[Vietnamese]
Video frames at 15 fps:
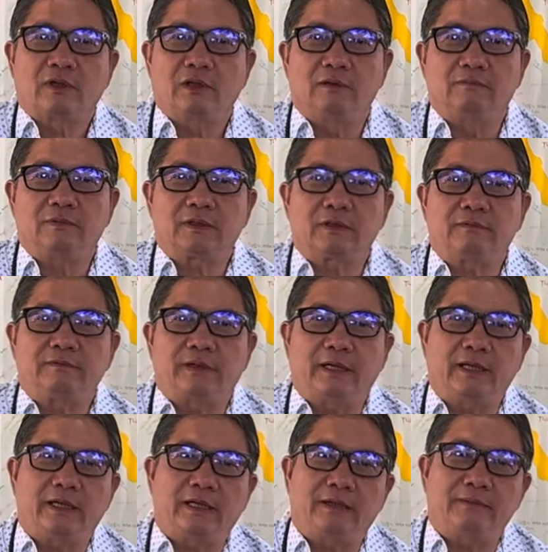không biết có phải
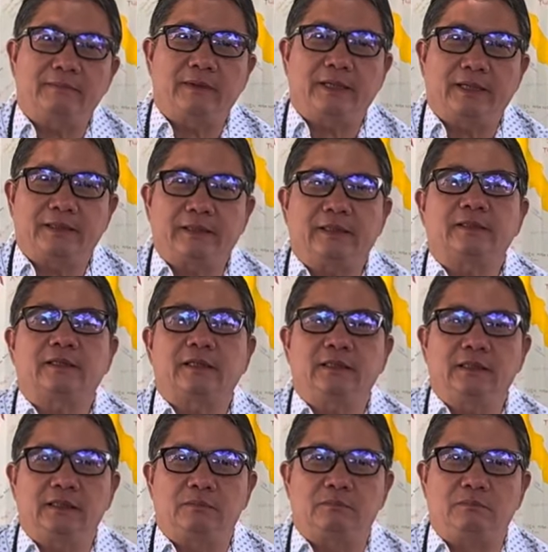là hãm hại thái tử
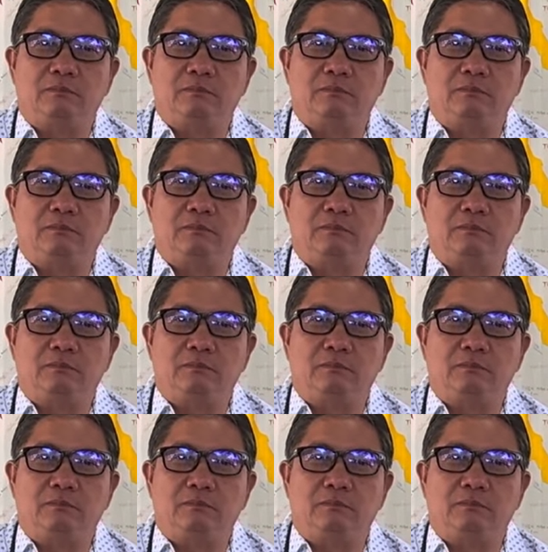không